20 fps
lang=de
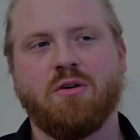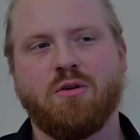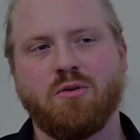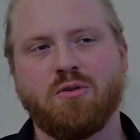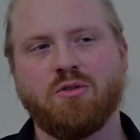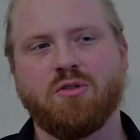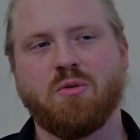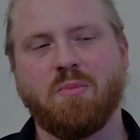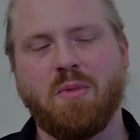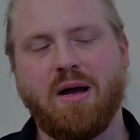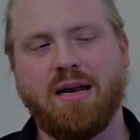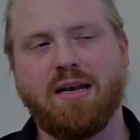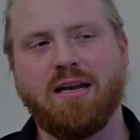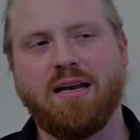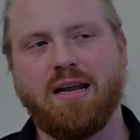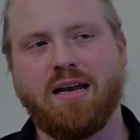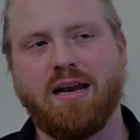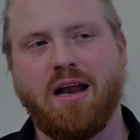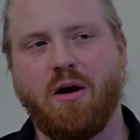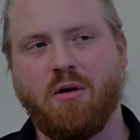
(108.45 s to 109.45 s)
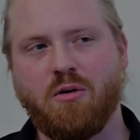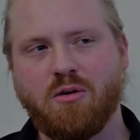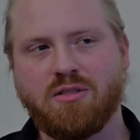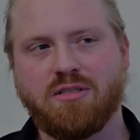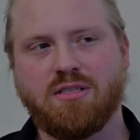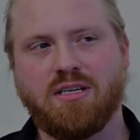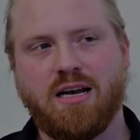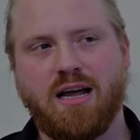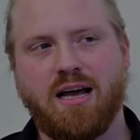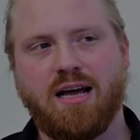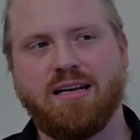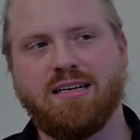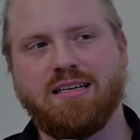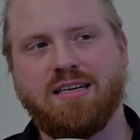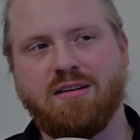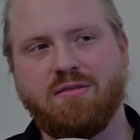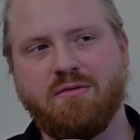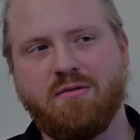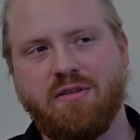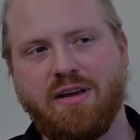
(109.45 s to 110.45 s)
und zum anderen aus den Haaren
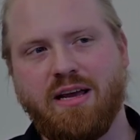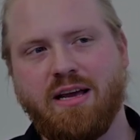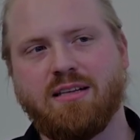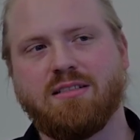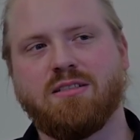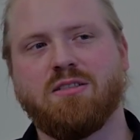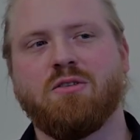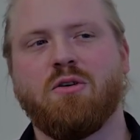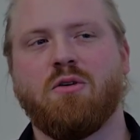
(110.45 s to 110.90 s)
den Wert